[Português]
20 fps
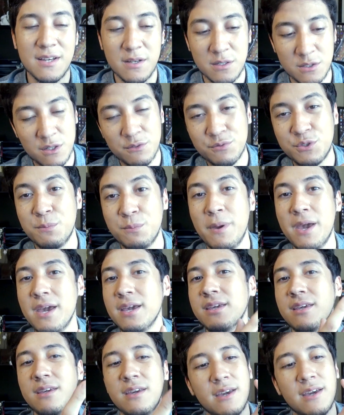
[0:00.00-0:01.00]

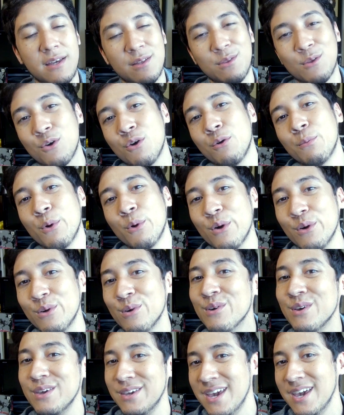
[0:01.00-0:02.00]
SoftBank, Docomo
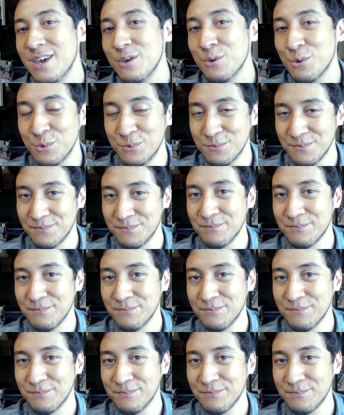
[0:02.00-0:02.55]
e AU.